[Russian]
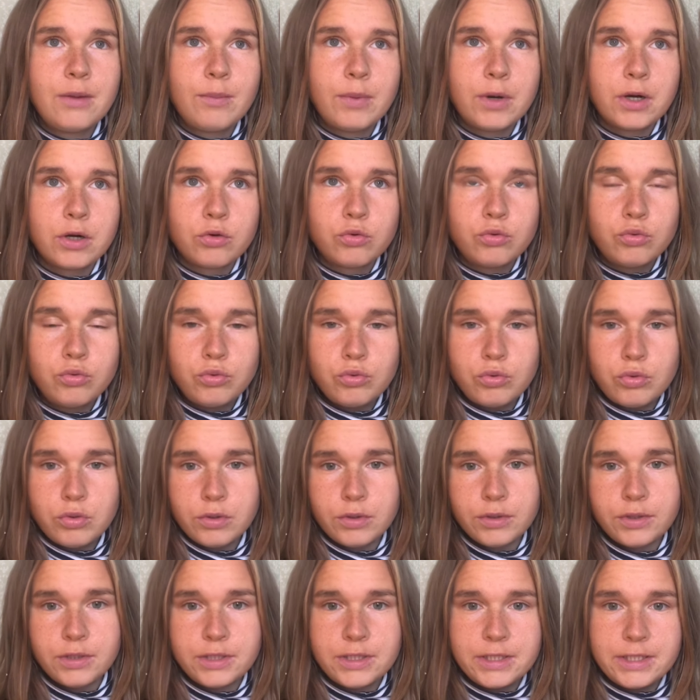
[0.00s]
могу,
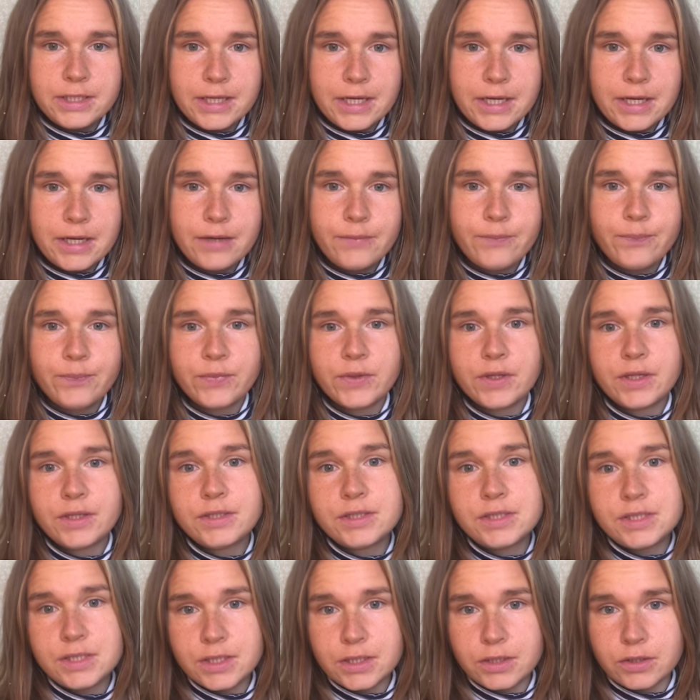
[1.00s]
я
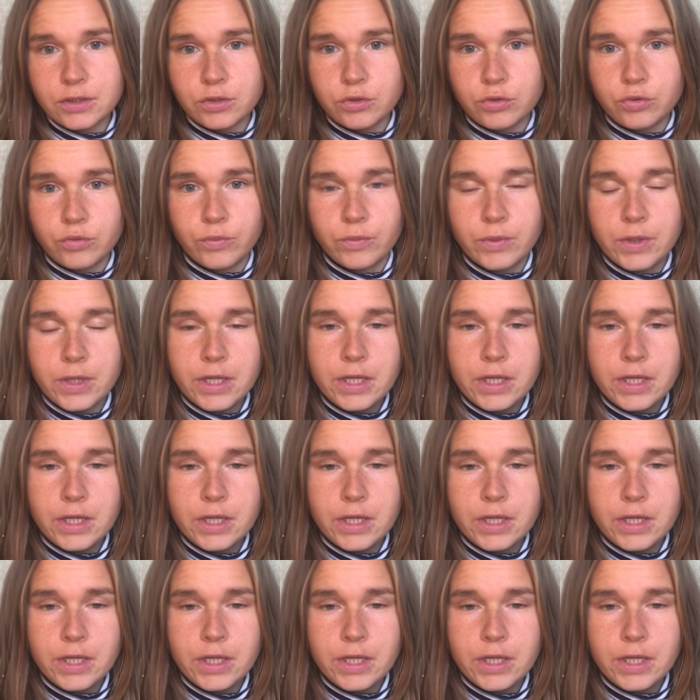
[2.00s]
делаю.